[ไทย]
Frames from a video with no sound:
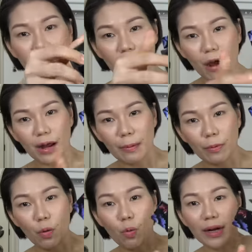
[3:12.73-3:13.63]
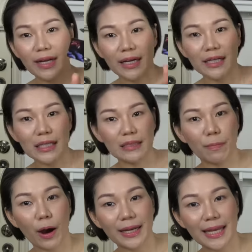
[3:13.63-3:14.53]
กล่องกับขวดเนี่ยคือ
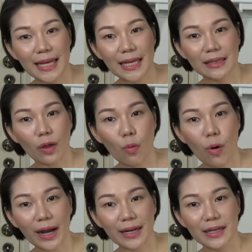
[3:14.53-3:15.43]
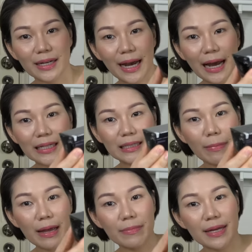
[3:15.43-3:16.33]
พอดีตัวกันเลยนะคะคือ
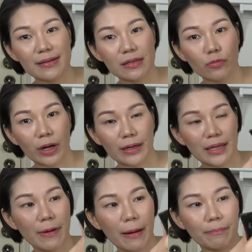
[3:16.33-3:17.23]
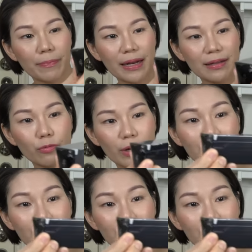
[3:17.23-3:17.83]
ไม่มีส่วนที่แบบเป็นส่วน